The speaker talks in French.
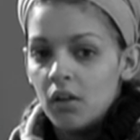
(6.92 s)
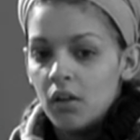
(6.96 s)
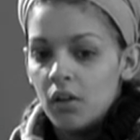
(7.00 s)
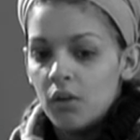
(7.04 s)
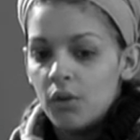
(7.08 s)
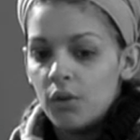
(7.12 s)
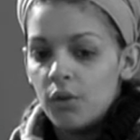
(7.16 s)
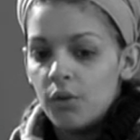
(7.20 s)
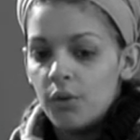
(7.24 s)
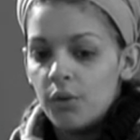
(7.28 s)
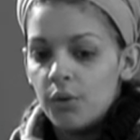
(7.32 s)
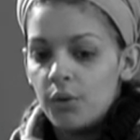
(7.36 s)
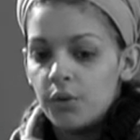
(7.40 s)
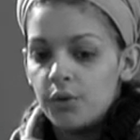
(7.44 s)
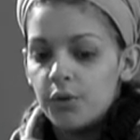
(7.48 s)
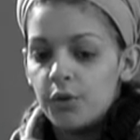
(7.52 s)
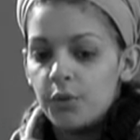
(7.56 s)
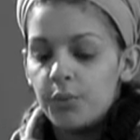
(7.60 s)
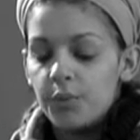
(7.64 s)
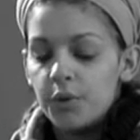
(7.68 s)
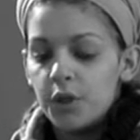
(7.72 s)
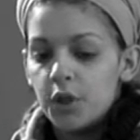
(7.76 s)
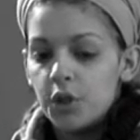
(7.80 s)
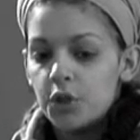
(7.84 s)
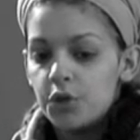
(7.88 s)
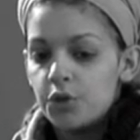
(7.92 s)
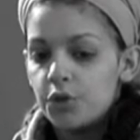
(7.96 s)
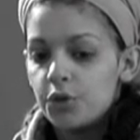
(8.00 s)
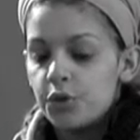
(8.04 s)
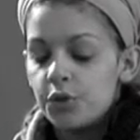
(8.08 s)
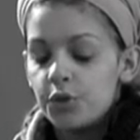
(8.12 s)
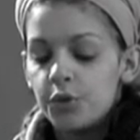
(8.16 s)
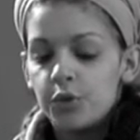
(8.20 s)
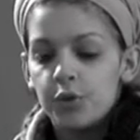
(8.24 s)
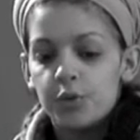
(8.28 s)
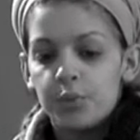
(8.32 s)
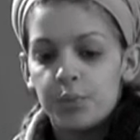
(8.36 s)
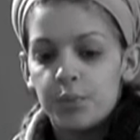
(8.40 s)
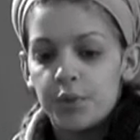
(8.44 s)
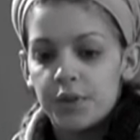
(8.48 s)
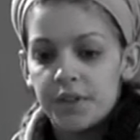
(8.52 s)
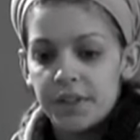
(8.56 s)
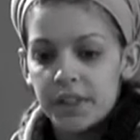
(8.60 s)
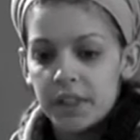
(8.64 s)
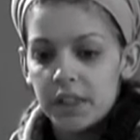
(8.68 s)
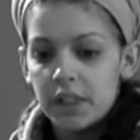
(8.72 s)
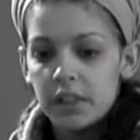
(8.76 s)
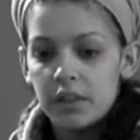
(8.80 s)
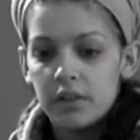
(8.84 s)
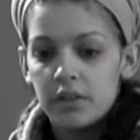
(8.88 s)
Euh, depuis que je suis toute
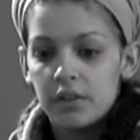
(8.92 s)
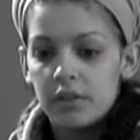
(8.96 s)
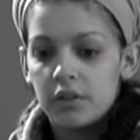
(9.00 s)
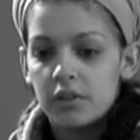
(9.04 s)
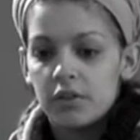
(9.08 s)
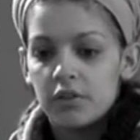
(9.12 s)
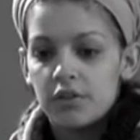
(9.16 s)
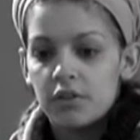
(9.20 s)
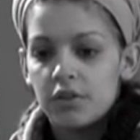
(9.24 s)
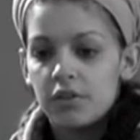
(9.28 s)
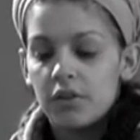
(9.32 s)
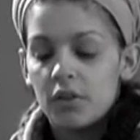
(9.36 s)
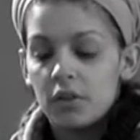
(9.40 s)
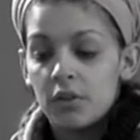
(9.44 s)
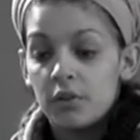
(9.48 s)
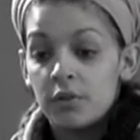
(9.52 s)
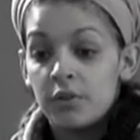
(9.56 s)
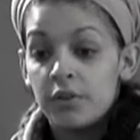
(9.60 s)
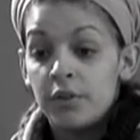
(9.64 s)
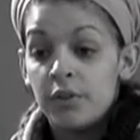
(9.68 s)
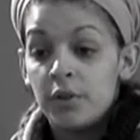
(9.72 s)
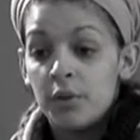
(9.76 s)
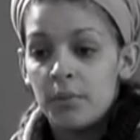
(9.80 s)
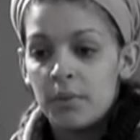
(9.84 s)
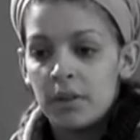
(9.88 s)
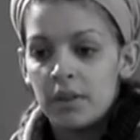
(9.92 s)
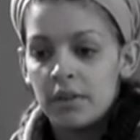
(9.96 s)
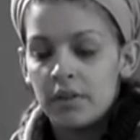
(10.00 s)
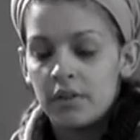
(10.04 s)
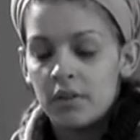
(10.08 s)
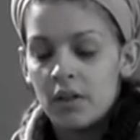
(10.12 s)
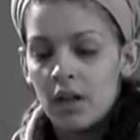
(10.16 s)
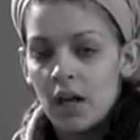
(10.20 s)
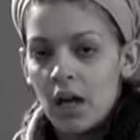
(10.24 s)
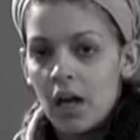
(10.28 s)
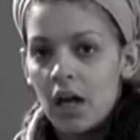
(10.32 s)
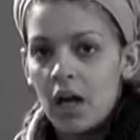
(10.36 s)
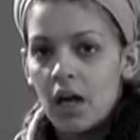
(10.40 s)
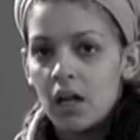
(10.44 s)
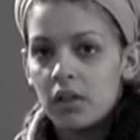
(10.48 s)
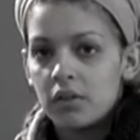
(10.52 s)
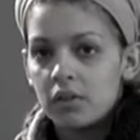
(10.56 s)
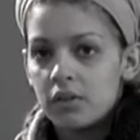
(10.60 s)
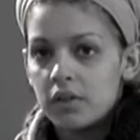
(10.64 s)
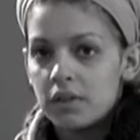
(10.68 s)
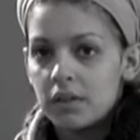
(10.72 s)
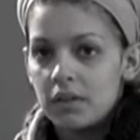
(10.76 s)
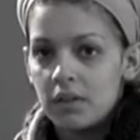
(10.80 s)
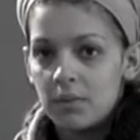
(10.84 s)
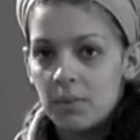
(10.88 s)
petite, euh, je suis dans le domaine de l'art, dans le
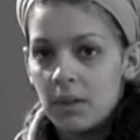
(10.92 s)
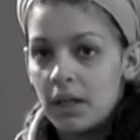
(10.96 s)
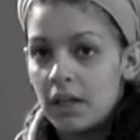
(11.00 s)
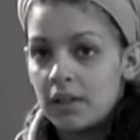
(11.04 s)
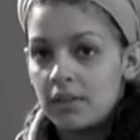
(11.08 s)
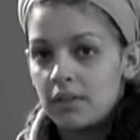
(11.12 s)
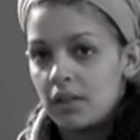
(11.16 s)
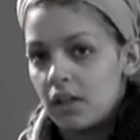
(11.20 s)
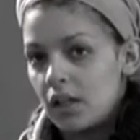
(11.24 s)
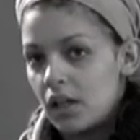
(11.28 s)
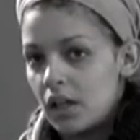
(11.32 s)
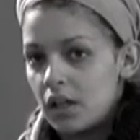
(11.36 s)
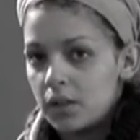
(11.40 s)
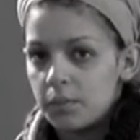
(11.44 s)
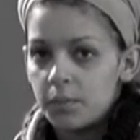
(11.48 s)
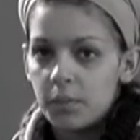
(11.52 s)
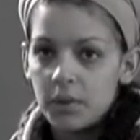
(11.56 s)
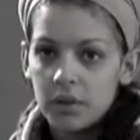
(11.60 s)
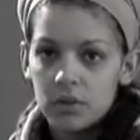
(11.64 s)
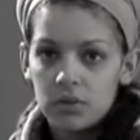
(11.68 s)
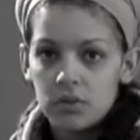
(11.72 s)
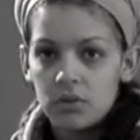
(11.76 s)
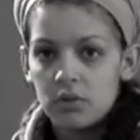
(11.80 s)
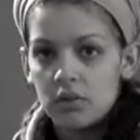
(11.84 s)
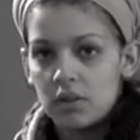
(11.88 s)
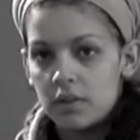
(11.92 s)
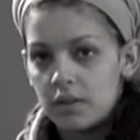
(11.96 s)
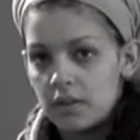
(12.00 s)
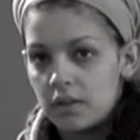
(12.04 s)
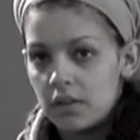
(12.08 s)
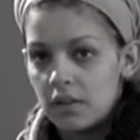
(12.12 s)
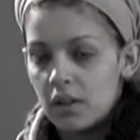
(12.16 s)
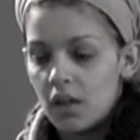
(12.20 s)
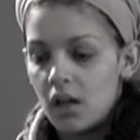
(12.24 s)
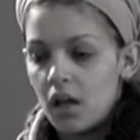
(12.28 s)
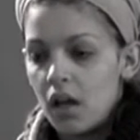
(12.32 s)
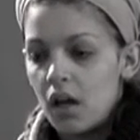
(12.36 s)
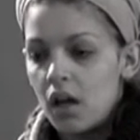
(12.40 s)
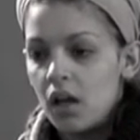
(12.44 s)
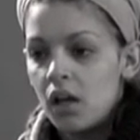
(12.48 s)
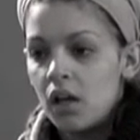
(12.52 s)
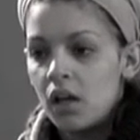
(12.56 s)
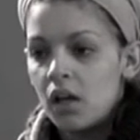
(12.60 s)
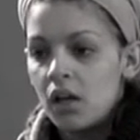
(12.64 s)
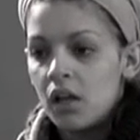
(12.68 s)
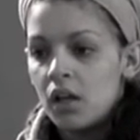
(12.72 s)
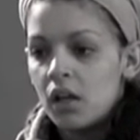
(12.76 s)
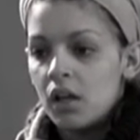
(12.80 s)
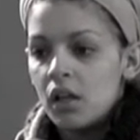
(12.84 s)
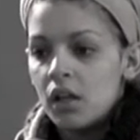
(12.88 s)
cinéma, théâtre, peinture, etc.
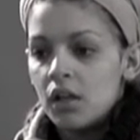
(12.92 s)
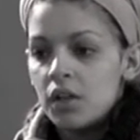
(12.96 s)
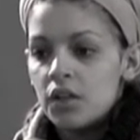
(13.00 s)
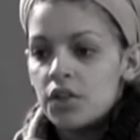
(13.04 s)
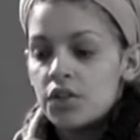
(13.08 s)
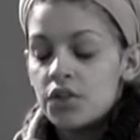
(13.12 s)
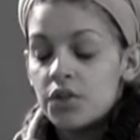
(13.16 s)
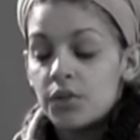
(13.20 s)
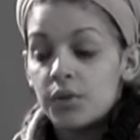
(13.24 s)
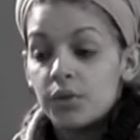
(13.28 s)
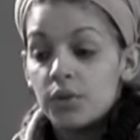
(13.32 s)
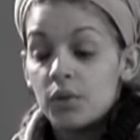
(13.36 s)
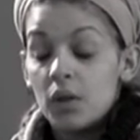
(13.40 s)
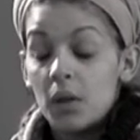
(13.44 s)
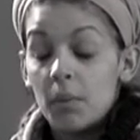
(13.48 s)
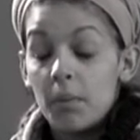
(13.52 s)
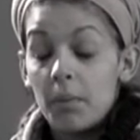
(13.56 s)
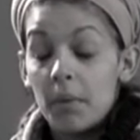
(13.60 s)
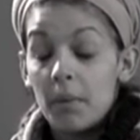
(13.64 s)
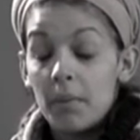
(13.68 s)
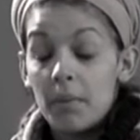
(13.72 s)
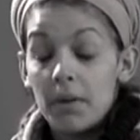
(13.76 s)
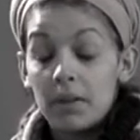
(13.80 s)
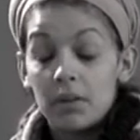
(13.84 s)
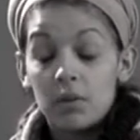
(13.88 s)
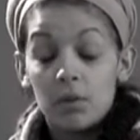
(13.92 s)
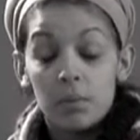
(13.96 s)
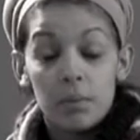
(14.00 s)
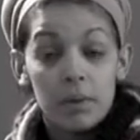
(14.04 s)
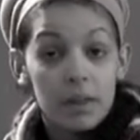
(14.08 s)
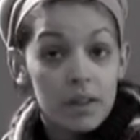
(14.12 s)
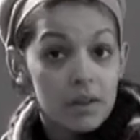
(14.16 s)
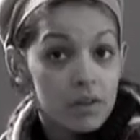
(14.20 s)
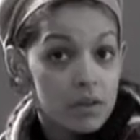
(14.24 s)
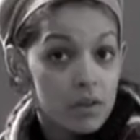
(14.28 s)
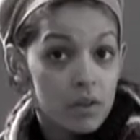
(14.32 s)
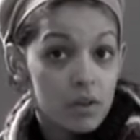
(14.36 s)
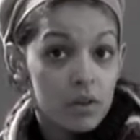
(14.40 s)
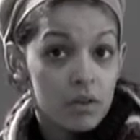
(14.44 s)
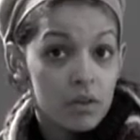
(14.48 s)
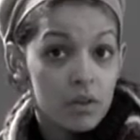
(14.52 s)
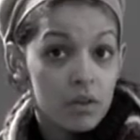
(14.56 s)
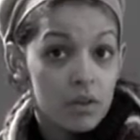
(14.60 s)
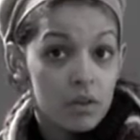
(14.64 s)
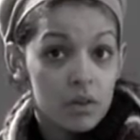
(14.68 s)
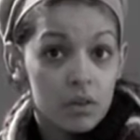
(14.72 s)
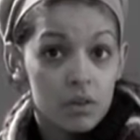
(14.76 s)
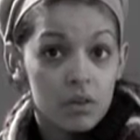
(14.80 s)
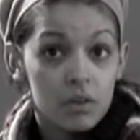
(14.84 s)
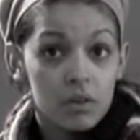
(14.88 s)
Je côtoyais pas mal de personnes
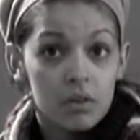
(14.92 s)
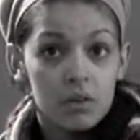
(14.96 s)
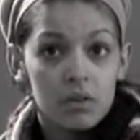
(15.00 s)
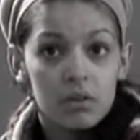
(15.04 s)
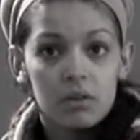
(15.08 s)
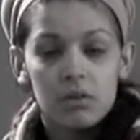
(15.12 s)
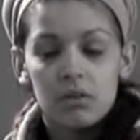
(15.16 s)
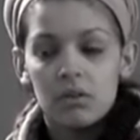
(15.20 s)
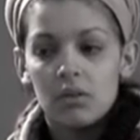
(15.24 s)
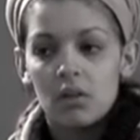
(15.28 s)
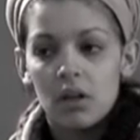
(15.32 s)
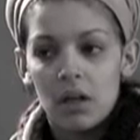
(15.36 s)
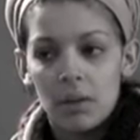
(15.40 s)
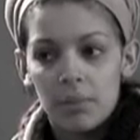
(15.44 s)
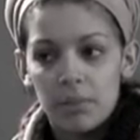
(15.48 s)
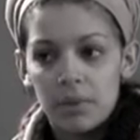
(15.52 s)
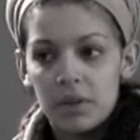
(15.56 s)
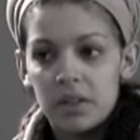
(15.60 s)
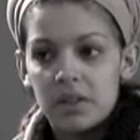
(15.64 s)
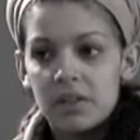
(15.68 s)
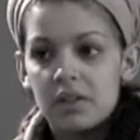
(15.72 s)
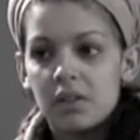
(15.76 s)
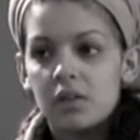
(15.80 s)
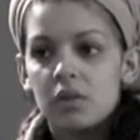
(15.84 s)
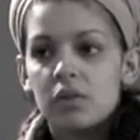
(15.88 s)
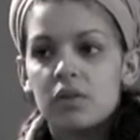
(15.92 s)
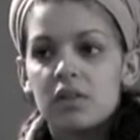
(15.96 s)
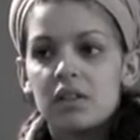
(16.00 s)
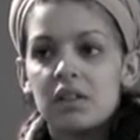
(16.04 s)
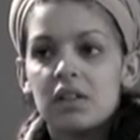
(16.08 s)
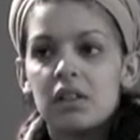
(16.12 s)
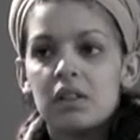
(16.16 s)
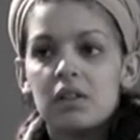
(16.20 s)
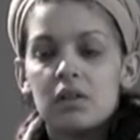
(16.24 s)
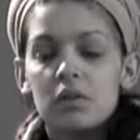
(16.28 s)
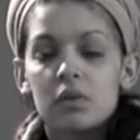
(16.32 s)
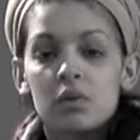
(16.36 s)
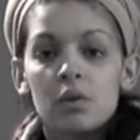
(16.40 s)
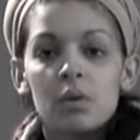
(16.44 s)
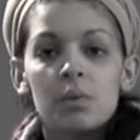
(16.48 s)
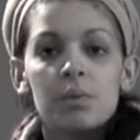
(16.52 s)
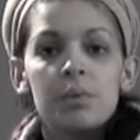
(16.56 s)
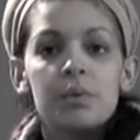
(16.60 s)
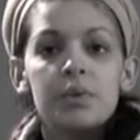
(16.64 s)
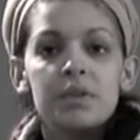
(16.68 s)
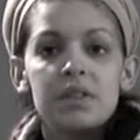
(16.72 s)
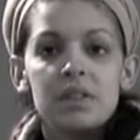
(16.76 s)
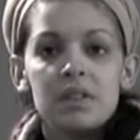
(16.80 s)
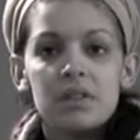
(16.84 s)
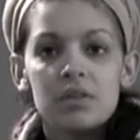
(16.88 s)
euh, dans la politique aussi, qui sont dans
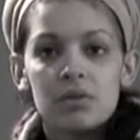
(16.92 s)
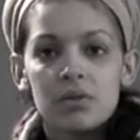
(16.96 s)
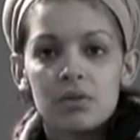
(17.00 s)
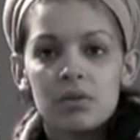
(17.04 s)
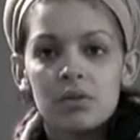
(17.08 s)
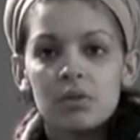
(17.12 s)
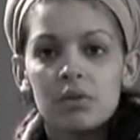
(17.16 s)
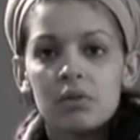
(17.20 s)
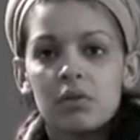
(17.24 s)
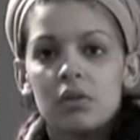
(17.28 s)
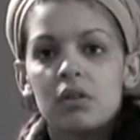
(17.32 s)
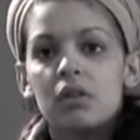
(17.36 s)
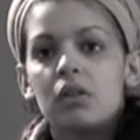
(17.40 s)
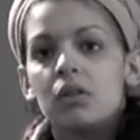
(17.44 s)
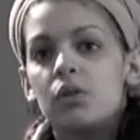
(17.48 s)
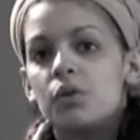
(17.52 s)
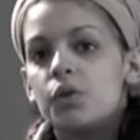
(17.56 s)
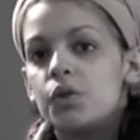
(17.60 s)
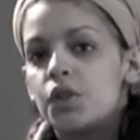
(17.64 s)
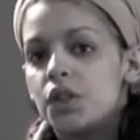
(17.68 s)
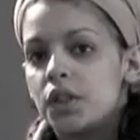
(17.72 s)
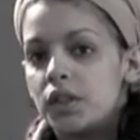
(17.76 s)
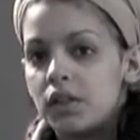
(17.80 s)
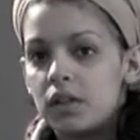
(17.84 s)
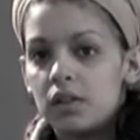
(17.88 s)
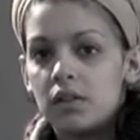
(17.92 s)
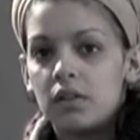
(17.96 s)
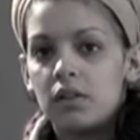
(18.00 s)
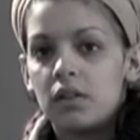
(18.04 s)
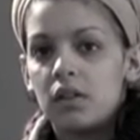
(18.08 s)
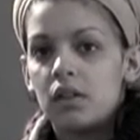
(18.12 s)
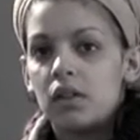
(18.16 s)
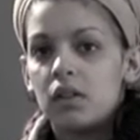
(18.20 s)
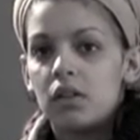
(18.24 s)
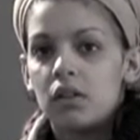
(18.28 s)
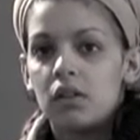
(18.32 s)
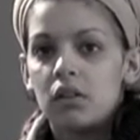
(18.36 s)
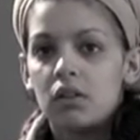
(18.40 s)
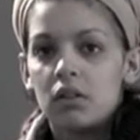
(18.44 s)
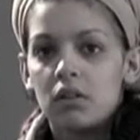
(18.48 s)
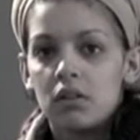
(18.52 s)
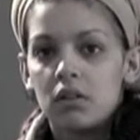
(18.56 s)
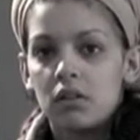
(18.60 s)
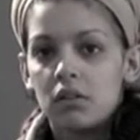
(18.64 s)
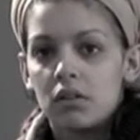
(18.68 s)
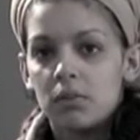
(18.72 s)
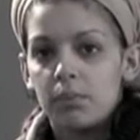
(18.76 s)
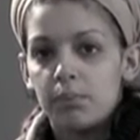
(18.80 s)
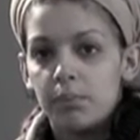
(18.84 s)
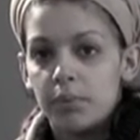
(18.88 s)
l'opposition, UGTT,
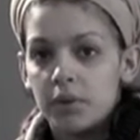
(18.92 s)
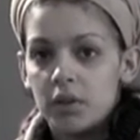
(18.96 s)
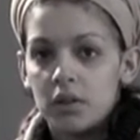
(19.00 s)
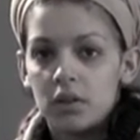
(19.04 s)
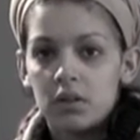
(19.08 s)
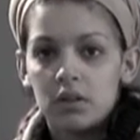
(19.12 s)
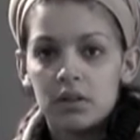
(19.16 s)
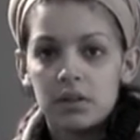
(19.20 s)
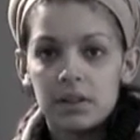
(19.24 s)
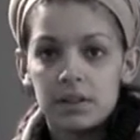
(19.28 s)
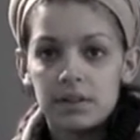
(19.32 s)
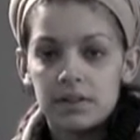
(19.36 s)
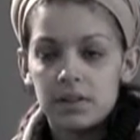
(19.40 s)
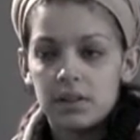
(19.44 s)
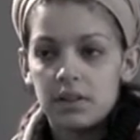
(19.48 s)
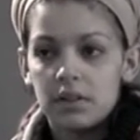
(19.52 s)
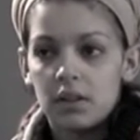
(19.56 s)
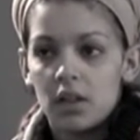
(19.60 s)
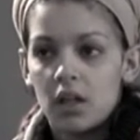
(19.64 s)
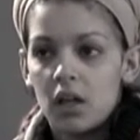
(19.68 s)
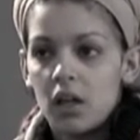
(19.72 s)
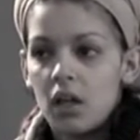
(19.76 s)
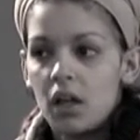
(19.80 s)
POCT, etc.